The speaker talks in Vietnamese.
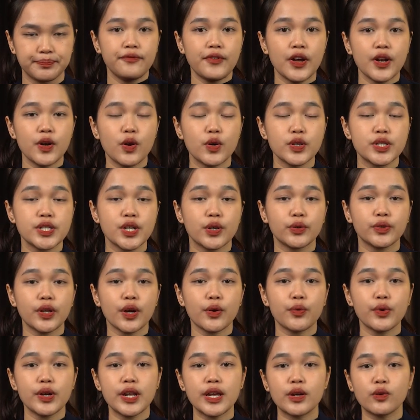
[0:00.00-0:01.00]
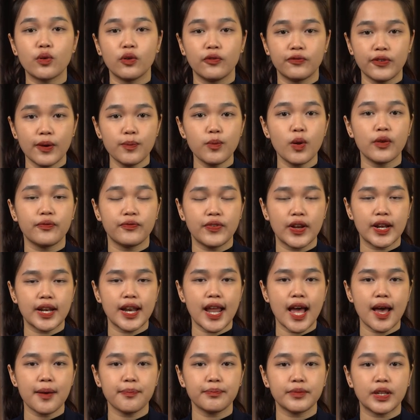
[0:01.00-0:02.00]
Và đối chiếu theo quy định của pháp luật Việt
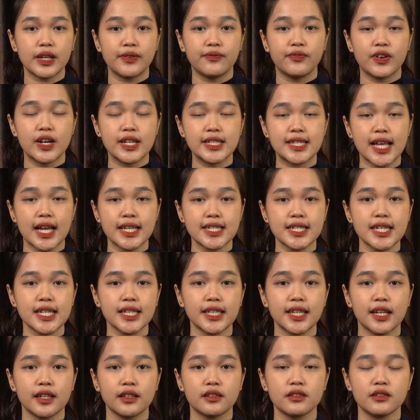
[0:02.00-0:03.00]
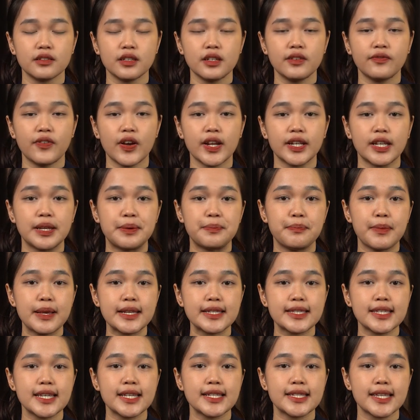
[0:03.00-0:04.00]
Nam thì với giá trị tiền thưởng như vậy thì
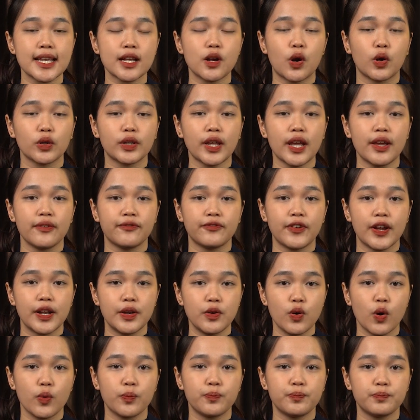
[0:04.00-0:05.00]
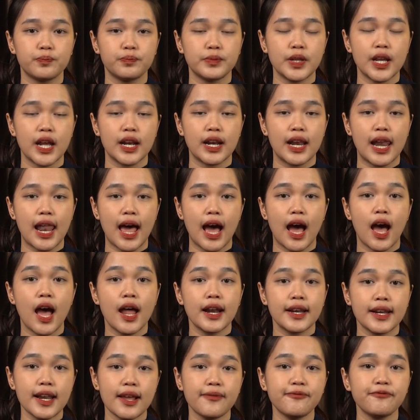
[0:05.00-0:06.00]
Messi sẽ có thể phải nộp tiền là
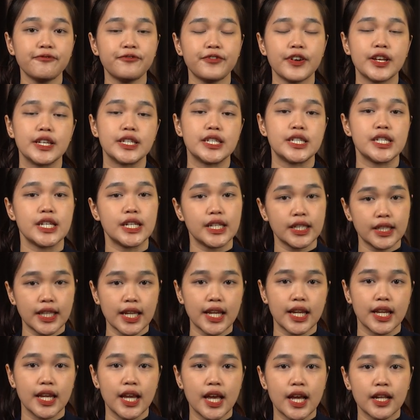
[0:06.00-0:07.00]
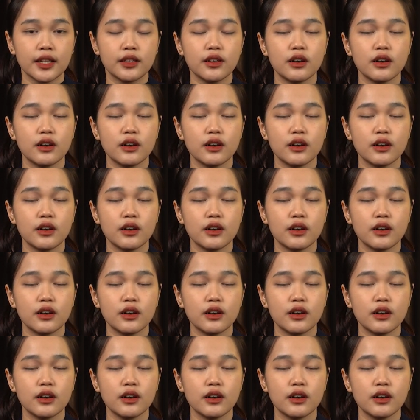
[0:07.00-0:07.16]
5,9 tỷ,